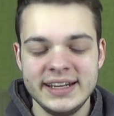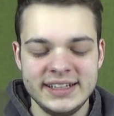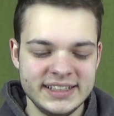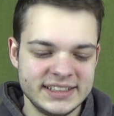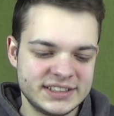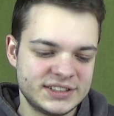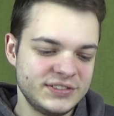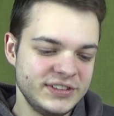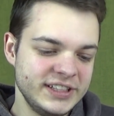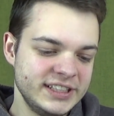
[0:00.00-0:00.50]

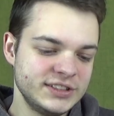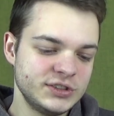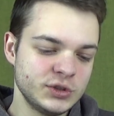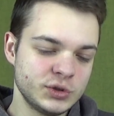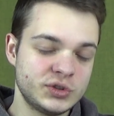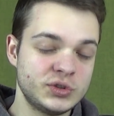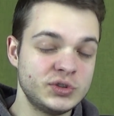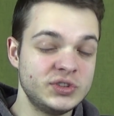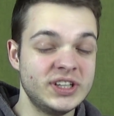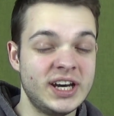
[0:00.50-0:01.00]
deswegen
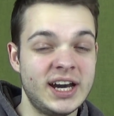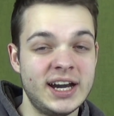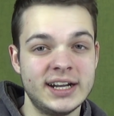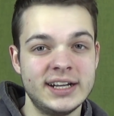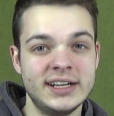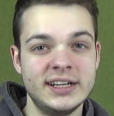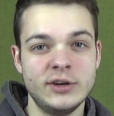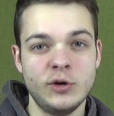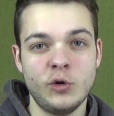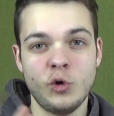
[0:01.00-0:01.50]

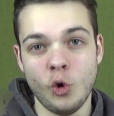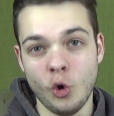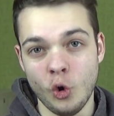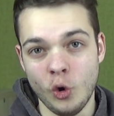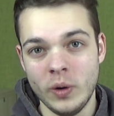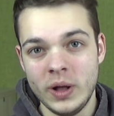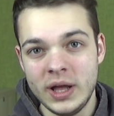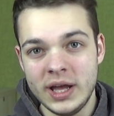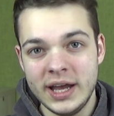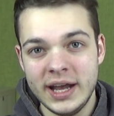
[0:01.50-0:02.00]
sozusagen
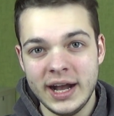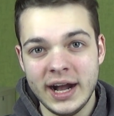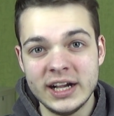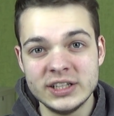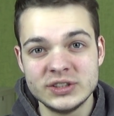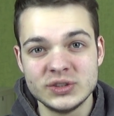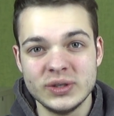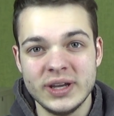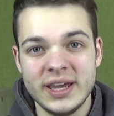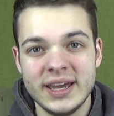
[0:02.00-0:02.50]
roh.
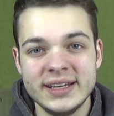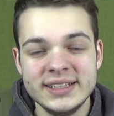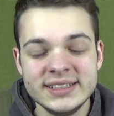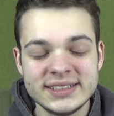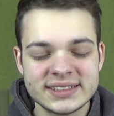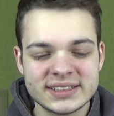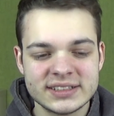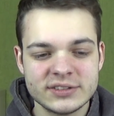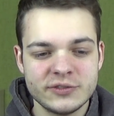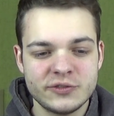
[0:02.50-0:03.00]
Also er
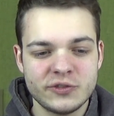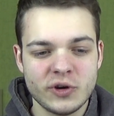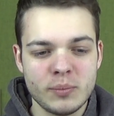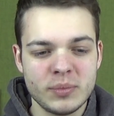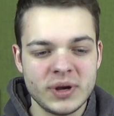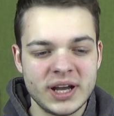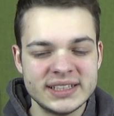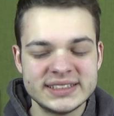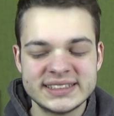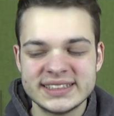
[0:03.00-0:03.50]
ist
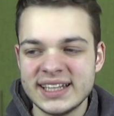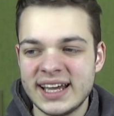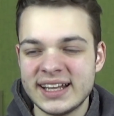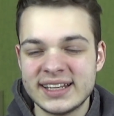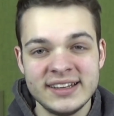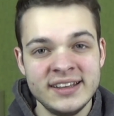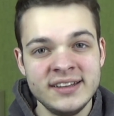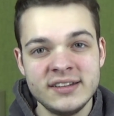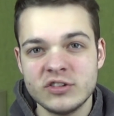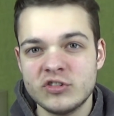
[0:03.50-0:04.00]
vom ganzen
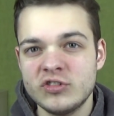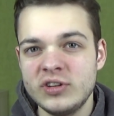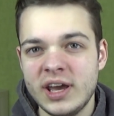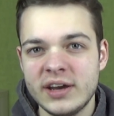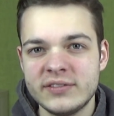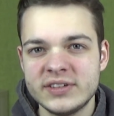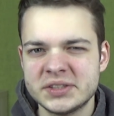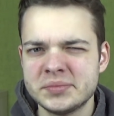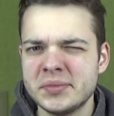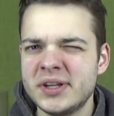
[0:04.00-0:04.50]
Athletischen
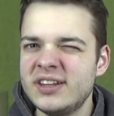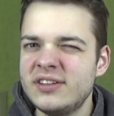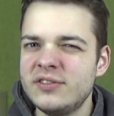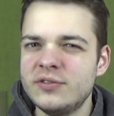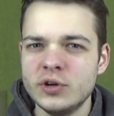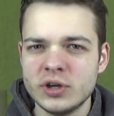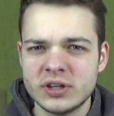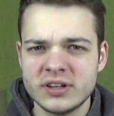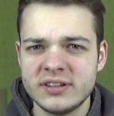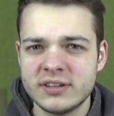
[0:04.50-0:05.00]
her, was man nicht
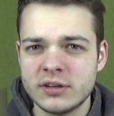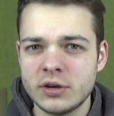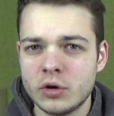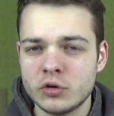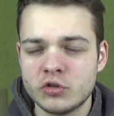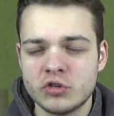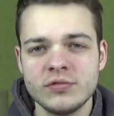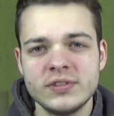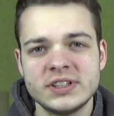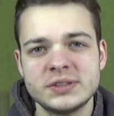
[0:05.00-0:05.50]
wirklich
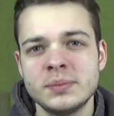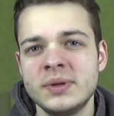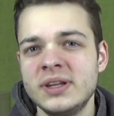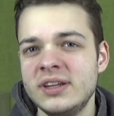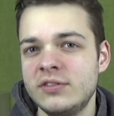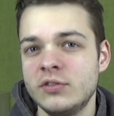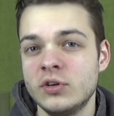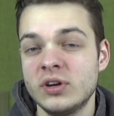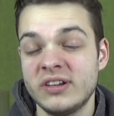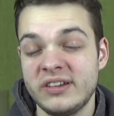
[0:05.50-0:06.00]
coachen, was man
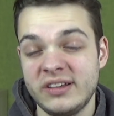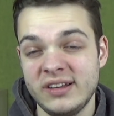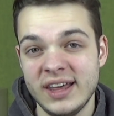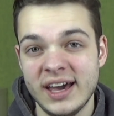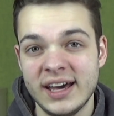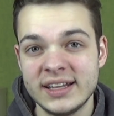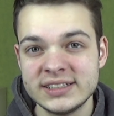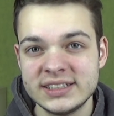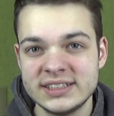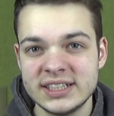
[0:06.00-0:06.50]
nicht wirklich
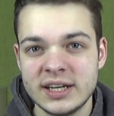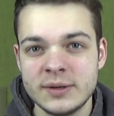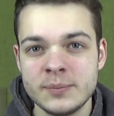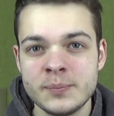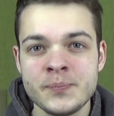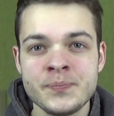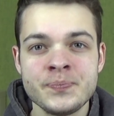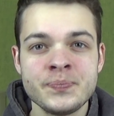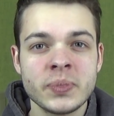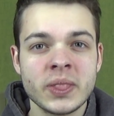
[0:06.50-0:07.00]
lernen kann,
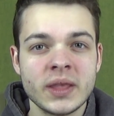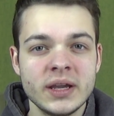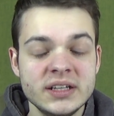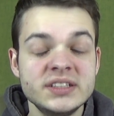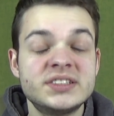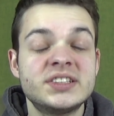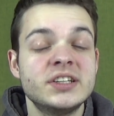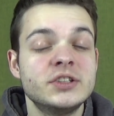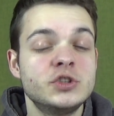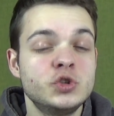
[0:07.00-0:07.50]

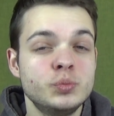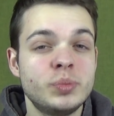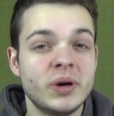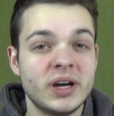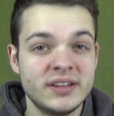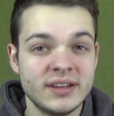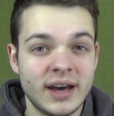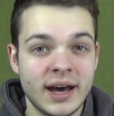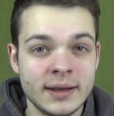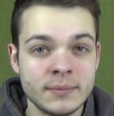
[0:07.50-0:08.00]
ist er
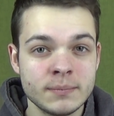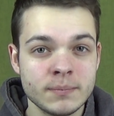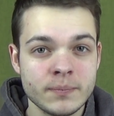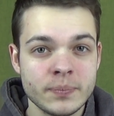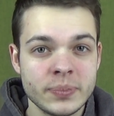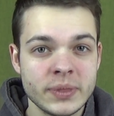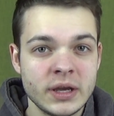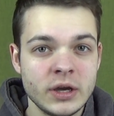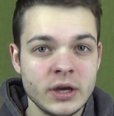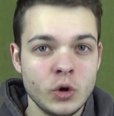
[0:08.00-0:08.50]
super dran.
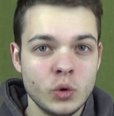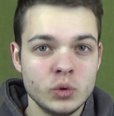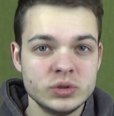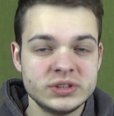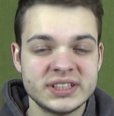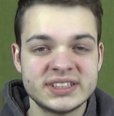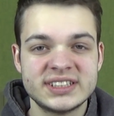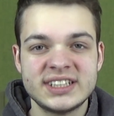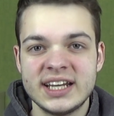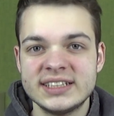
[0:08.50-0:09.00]

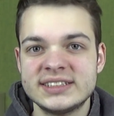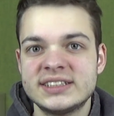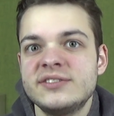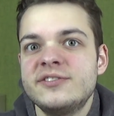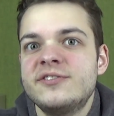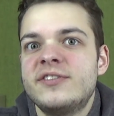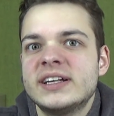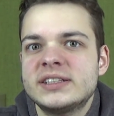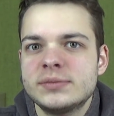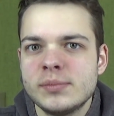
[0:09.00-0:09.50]
Und das
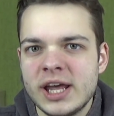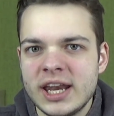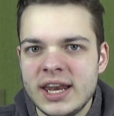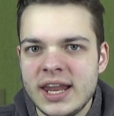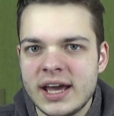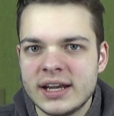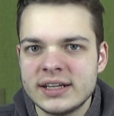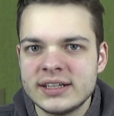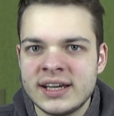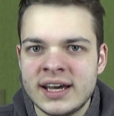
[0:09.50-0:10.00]
Ganze, was man
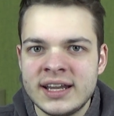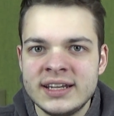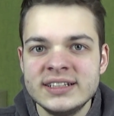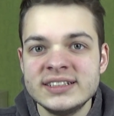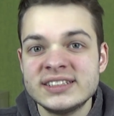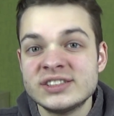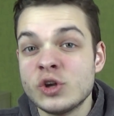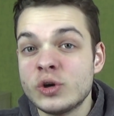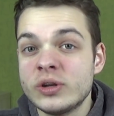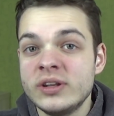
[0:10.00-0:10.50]
lernen kann,
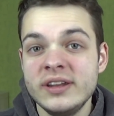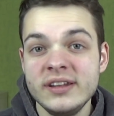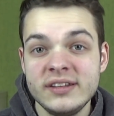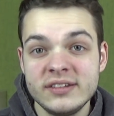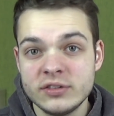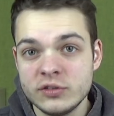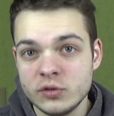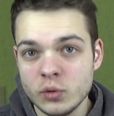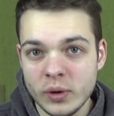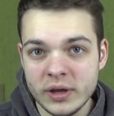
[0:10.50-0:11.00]
ist noch
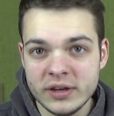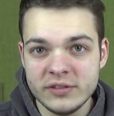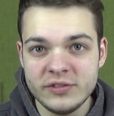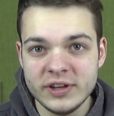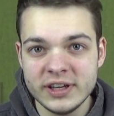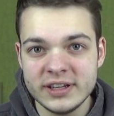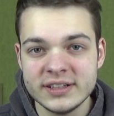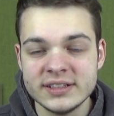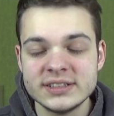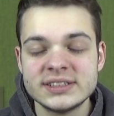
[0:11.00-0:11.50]
nicht so
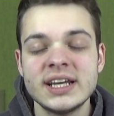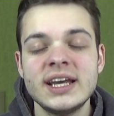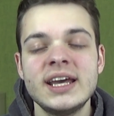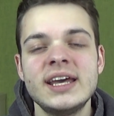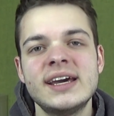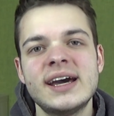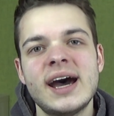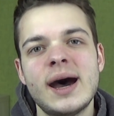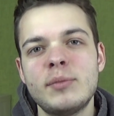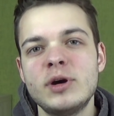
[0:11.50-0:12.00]
entwickelt.
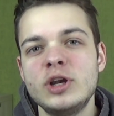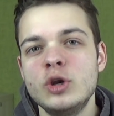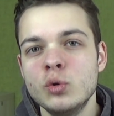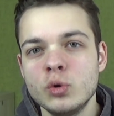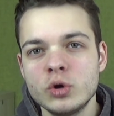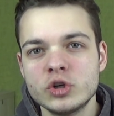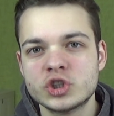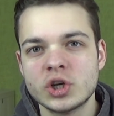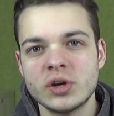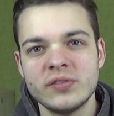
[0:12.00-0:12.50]
Aber
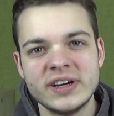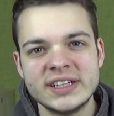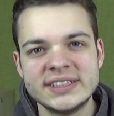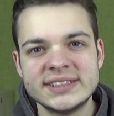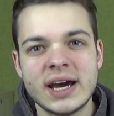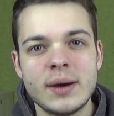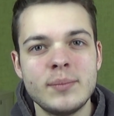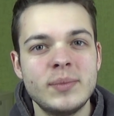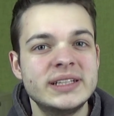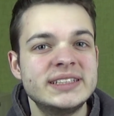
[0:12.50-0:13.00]

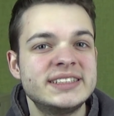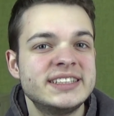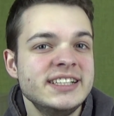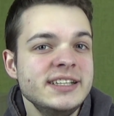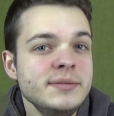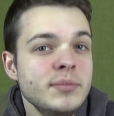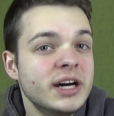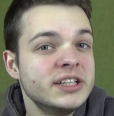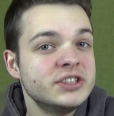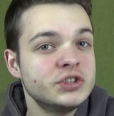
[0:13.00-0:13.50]
logischerweise hat man es
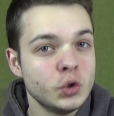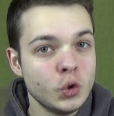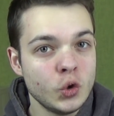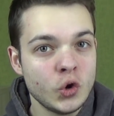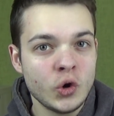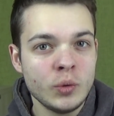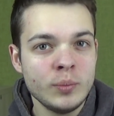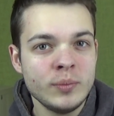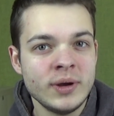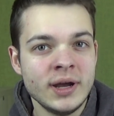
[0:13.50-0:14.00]
lieber so
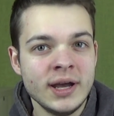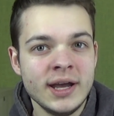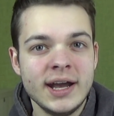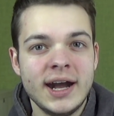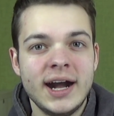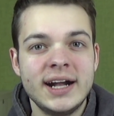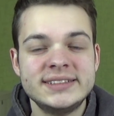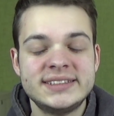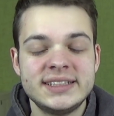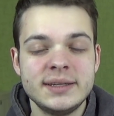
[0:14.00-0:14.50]
rum,
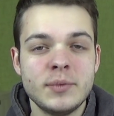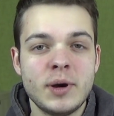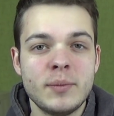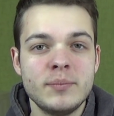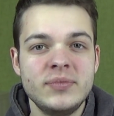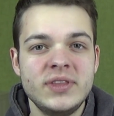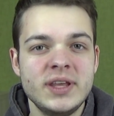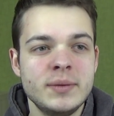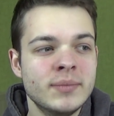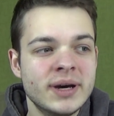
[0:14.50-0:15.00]
als
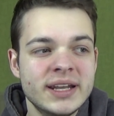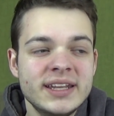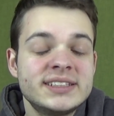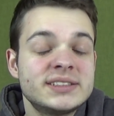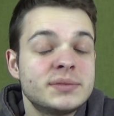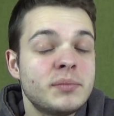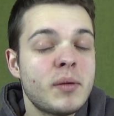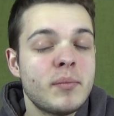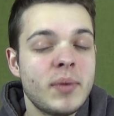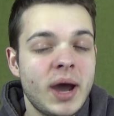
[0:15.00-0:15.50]
jemanden, dem man
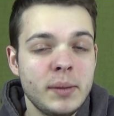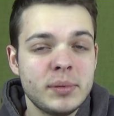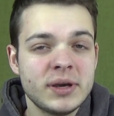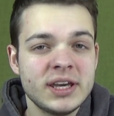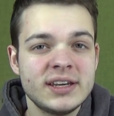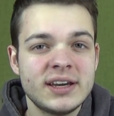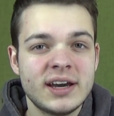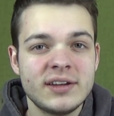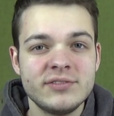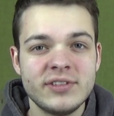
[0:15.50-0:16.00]
nichts mehr
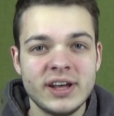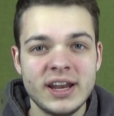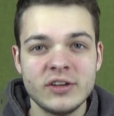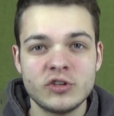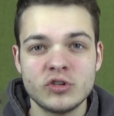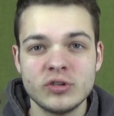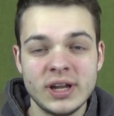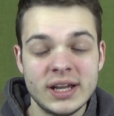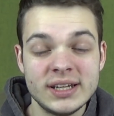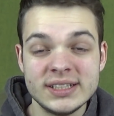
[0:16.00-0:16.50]
beibringen kann, weil er
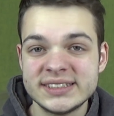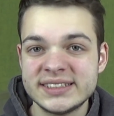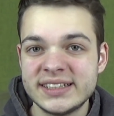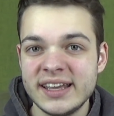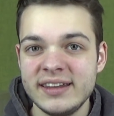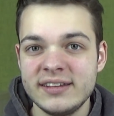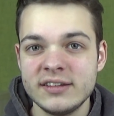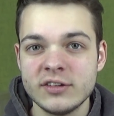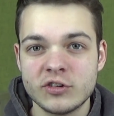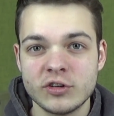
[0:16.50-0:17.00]
schon alles
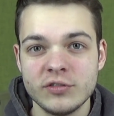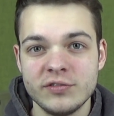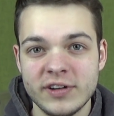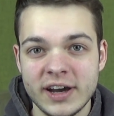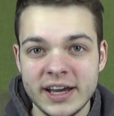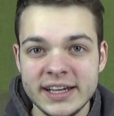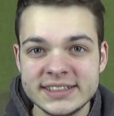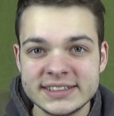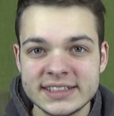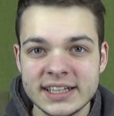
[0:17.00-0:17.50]
Technische
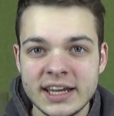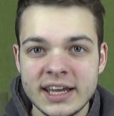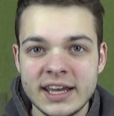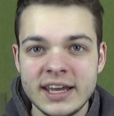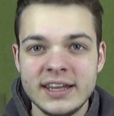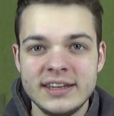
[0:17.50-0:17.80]
weiß,